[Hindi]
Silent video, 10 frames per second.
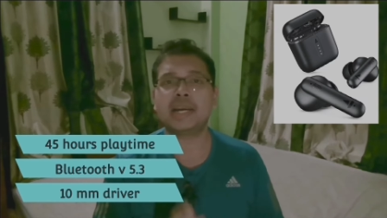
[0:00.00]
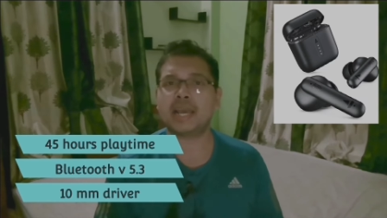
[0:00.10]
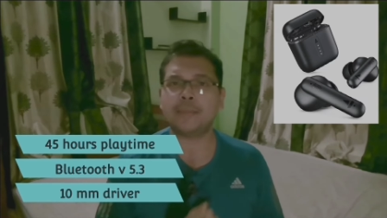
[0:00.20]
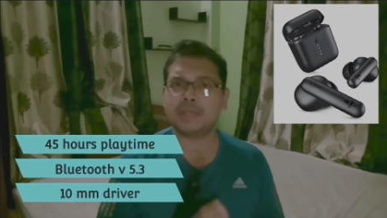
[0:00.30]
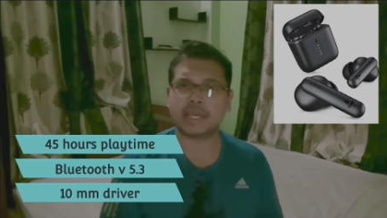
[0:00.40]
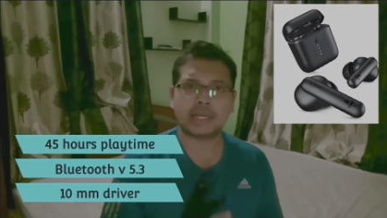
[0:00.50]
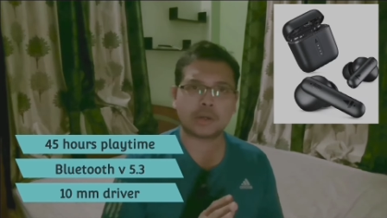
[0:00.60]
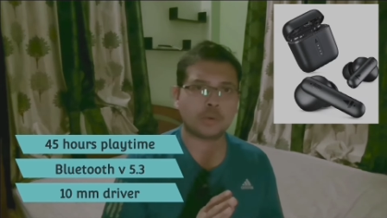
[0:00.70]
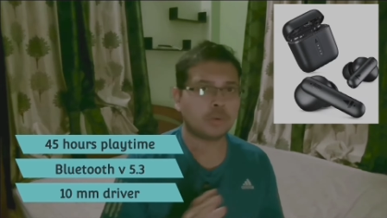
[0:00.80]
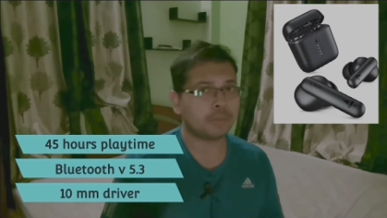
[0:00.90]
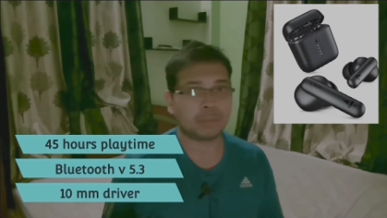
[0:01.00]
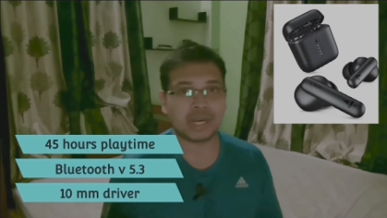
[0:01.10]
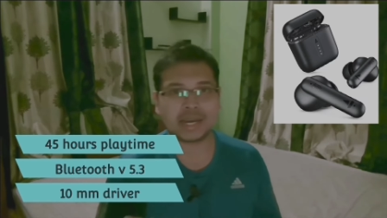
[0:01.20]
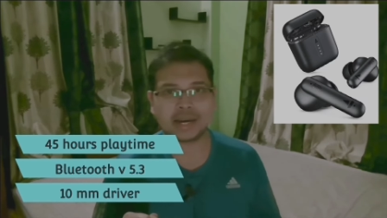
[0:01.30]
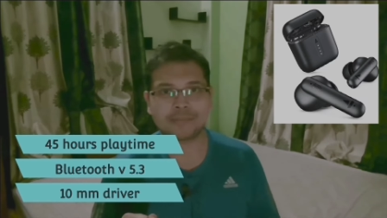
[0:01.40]
प्ले टाइम देखने को
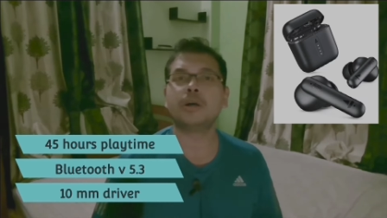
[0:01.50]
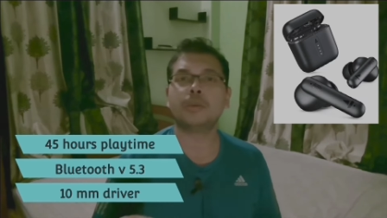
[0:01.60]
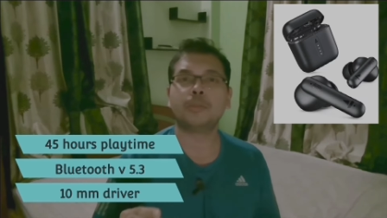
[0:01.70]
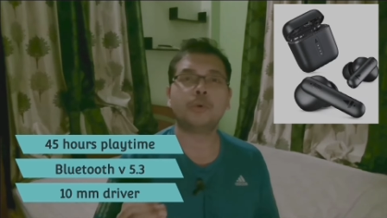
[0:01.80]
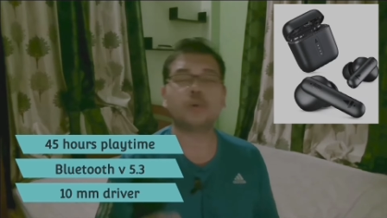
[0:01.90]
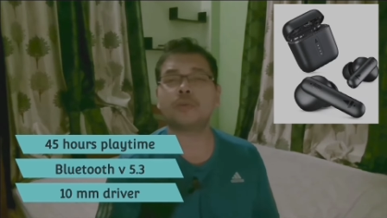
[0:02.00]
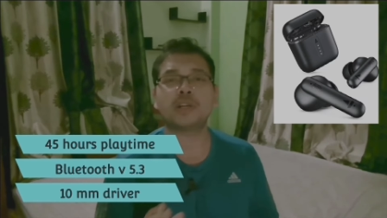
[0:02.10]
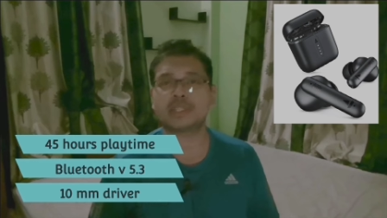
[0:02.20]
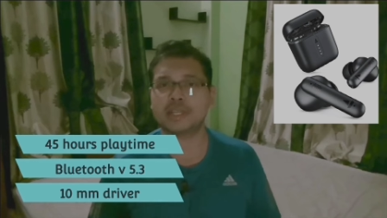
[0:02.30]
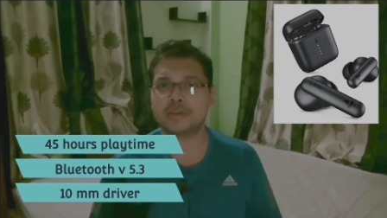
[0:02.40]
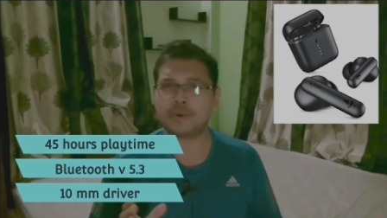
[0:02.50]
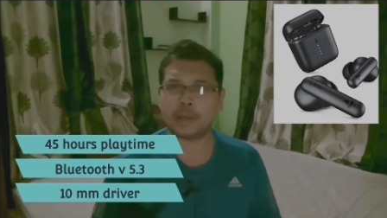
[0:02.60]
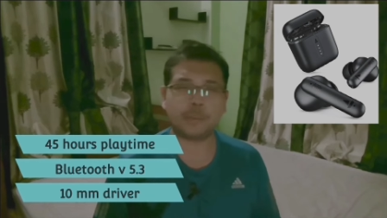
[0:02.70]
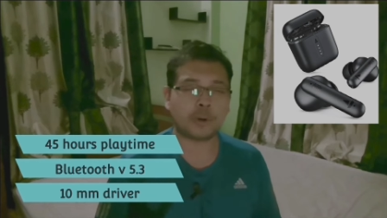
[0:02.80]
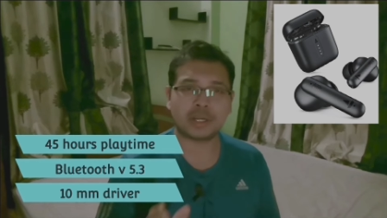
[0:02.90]
मिलेगा ब्लूटूथ वर्षन है
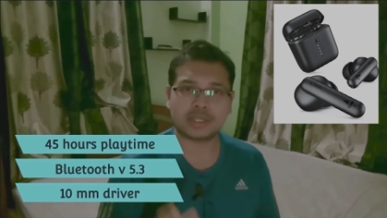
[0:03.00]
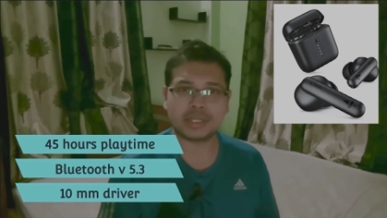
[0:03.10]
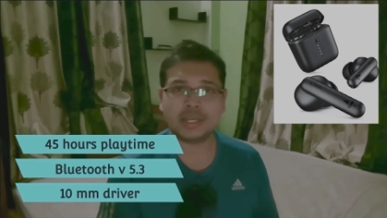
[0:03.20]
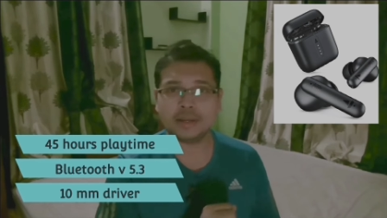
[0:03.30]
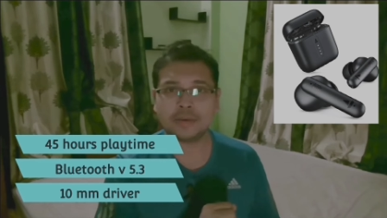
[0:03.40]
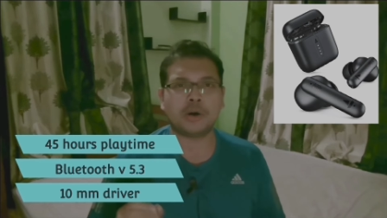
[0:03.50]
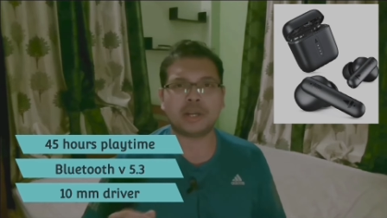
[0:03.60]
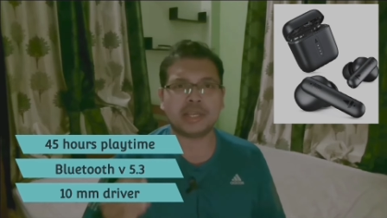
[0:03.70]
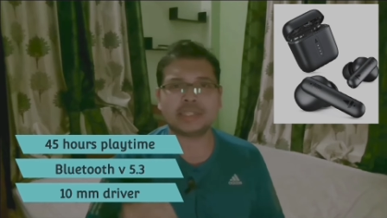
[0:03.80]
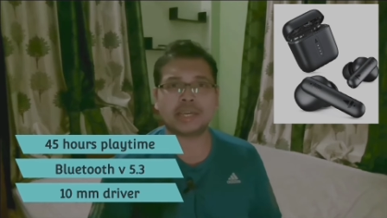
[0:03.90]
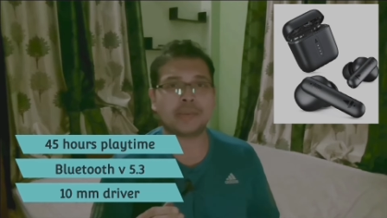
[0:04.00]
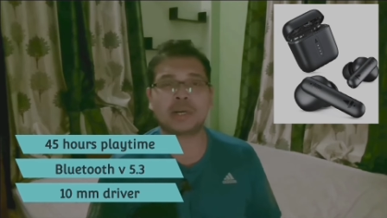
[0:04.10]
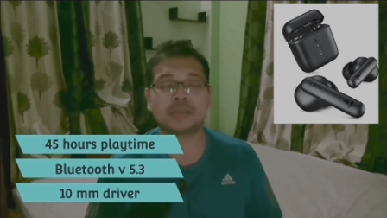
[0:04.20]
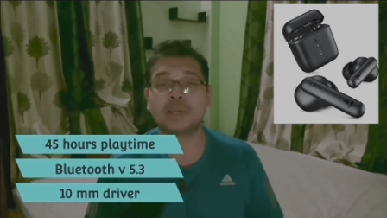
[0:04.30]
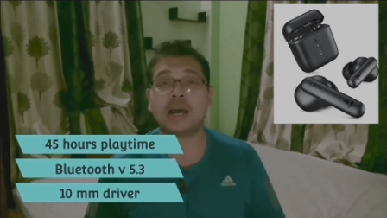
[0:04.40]
5.3 और इस
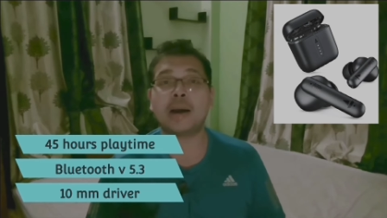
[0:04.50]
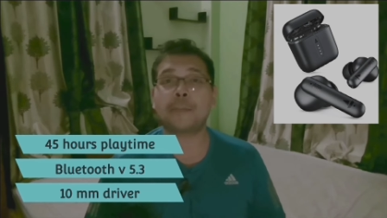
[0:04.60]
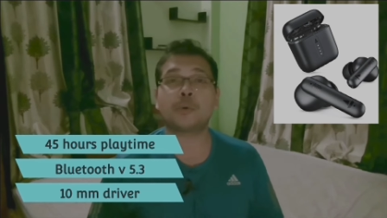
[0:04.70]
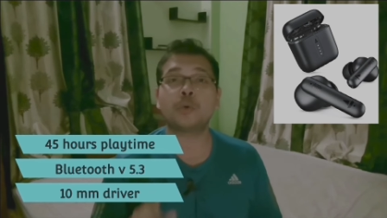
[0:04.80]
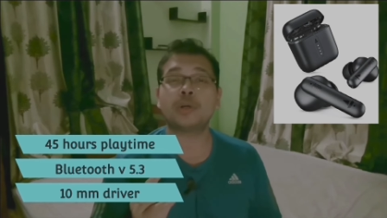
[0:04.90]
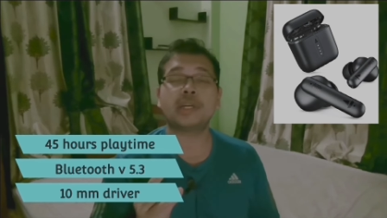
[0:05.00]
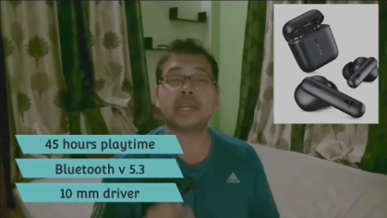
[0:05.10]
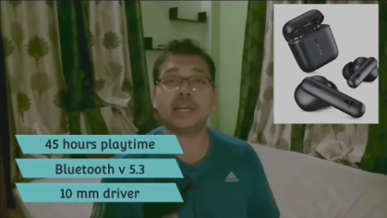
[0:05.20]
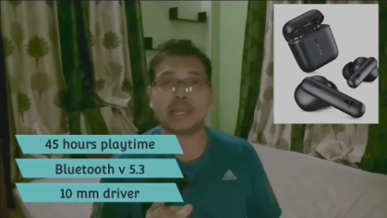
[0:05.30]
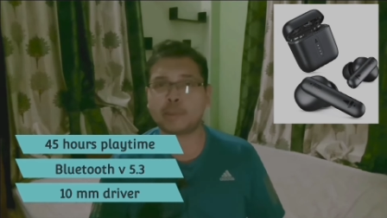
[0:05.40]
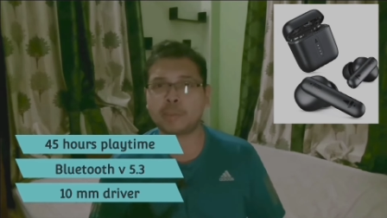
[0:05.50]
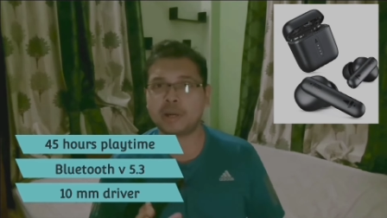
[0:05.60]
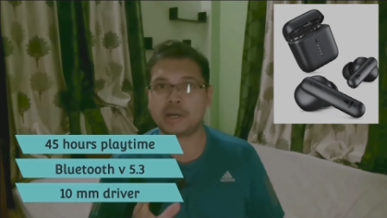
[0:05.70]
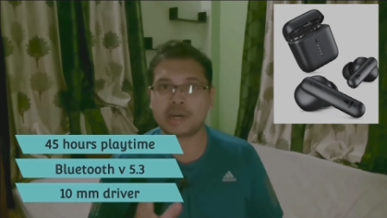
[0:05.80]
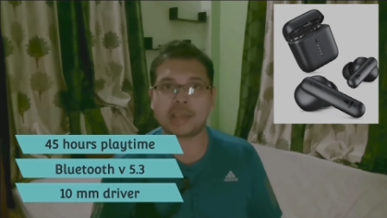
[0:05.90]
ईयरबड्स में आपको 10 एम mm
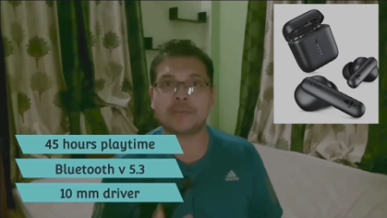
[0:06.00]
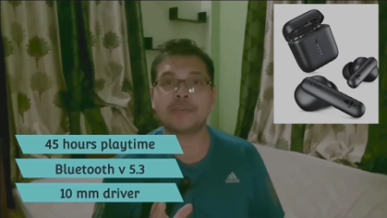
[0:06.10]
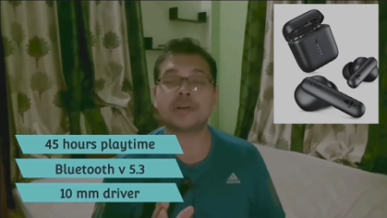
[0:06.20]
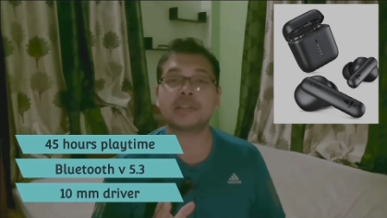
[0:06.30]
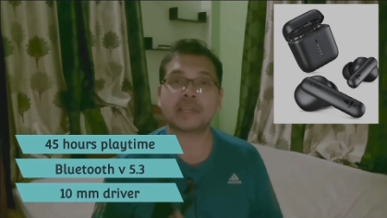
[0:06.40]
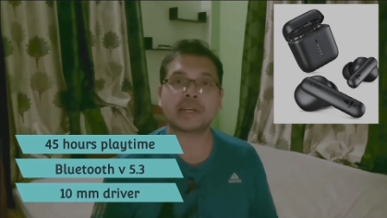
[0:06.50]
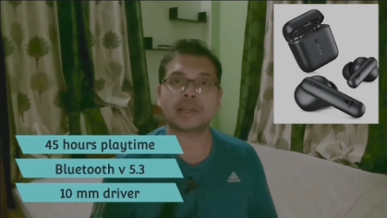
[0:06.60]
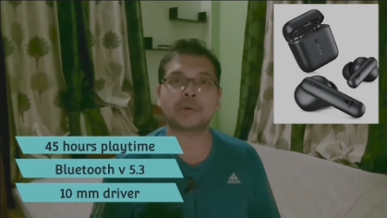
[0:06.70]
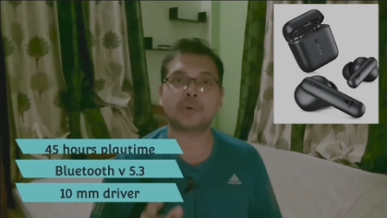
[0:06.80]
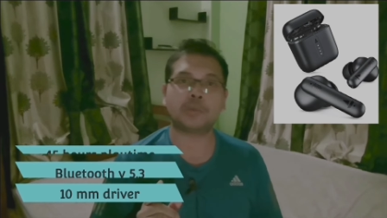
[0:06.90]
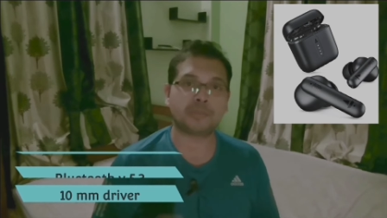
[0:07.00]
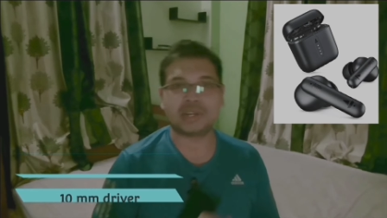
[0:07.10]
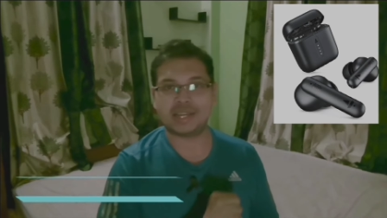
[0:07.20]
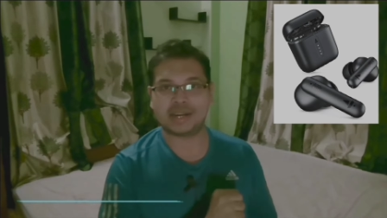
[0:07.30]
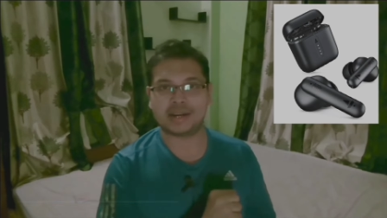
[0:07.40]
का ड्राइवर देखने को
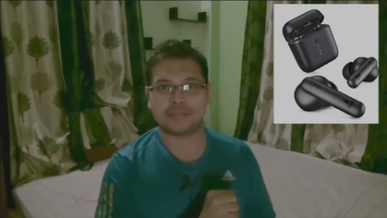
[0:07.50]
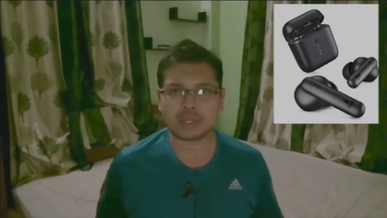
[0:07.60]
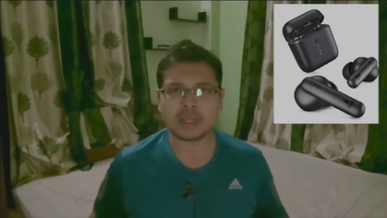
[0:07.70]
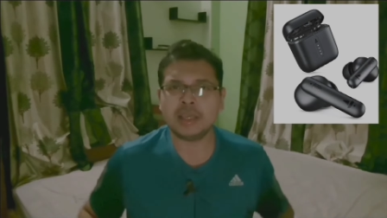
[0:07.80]
मिलेगा